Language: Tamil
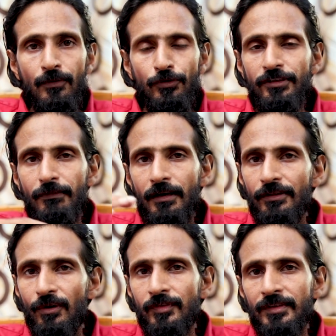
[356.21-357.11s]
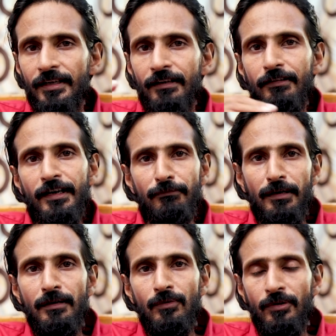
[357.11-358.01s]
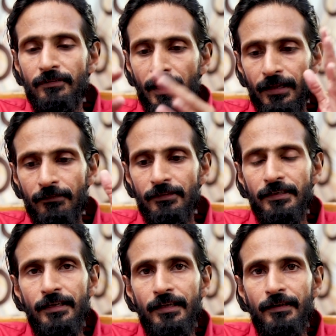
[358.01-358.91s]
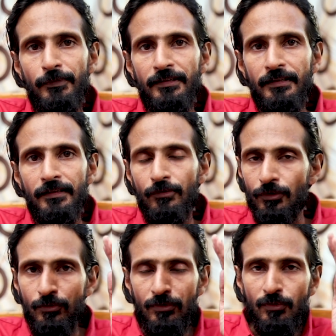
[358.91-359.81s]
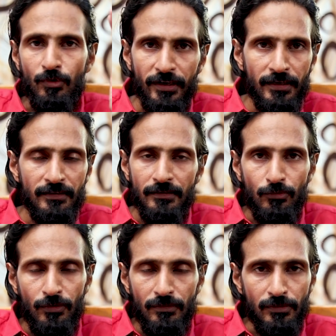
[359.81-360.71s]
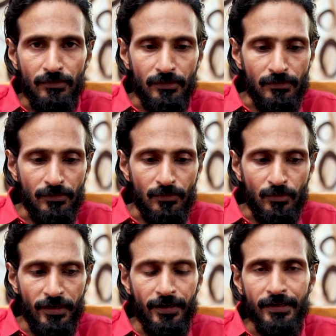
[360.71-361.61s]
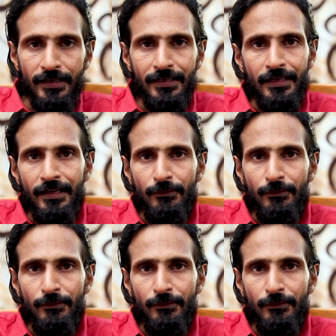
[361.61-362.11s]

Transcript: கொஞ்சமாவது யோசனை இருக்க வேண்டாமா ஒரு தளர்வு நீங்கள் ஏற்படுத்தி ஒரு ஒரு ஊடக ஒரு ஒரு ஊரடங்கை நீங்கள்